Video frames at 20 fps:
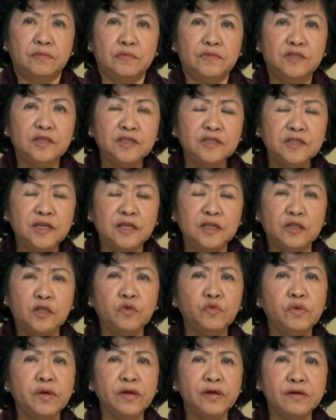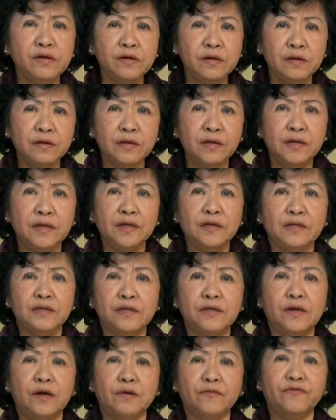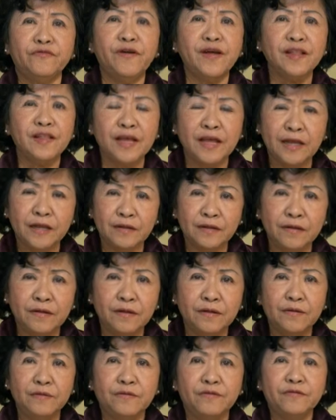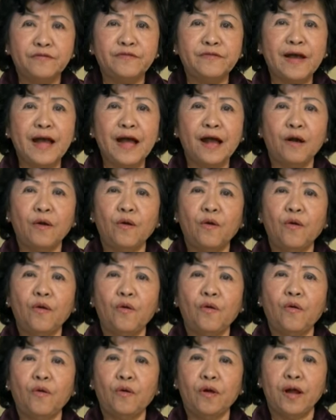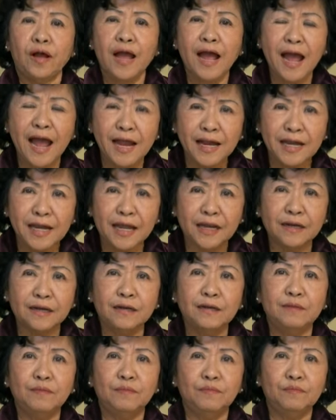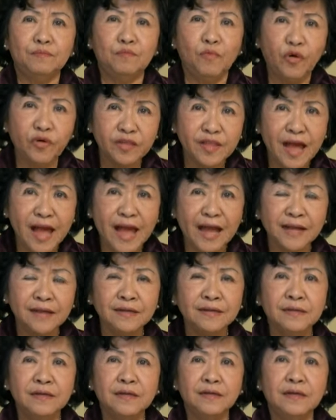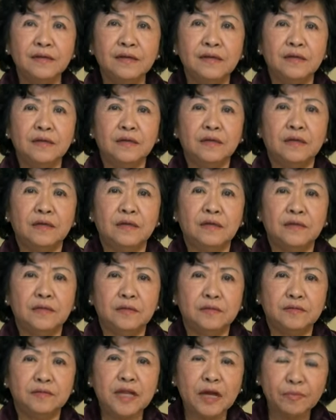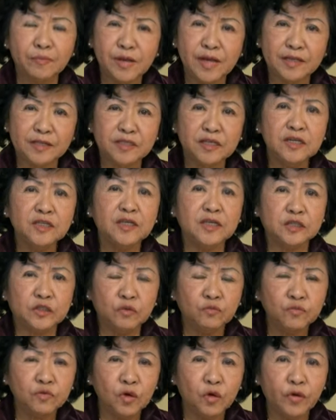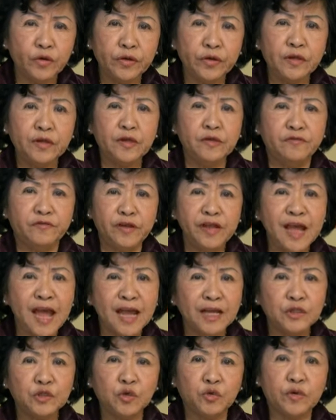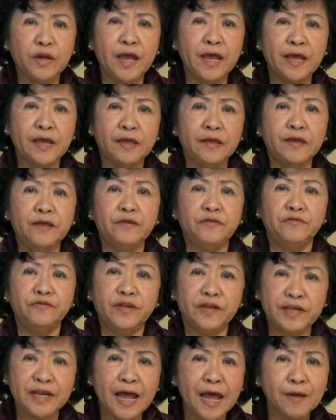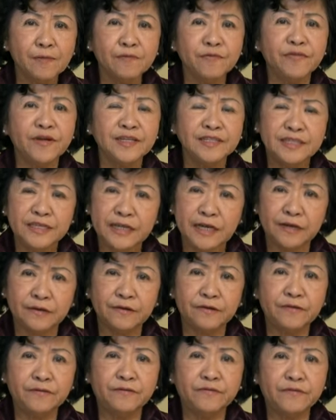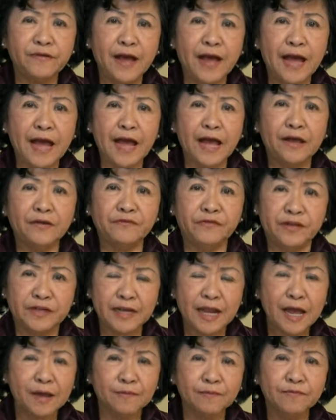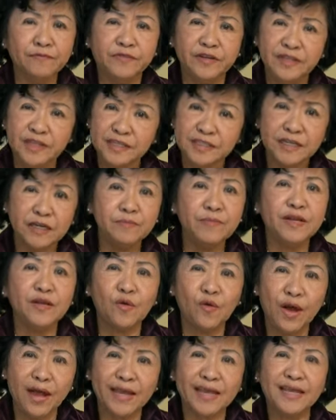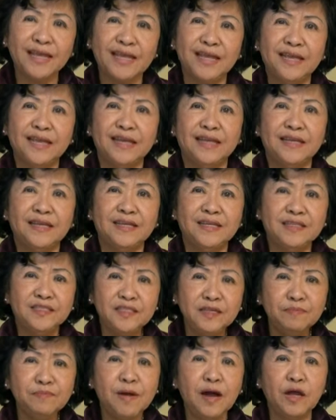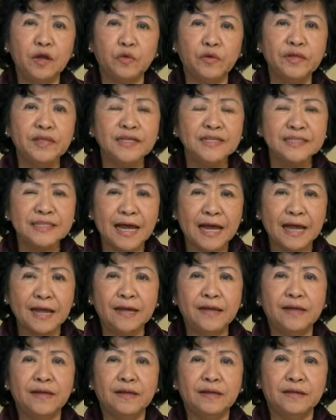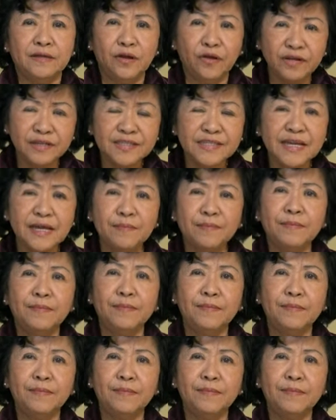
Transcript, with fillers: Chương trình Tiếng Quê Hương được phát hình vào hai lần mỗi tháng. Đặc biệt chương trình chúng tôi với hai chủ đề Việt Nam phát triển và Việt Nam với thế giới bên ngoài. Xin mời quý thính giả đón xem.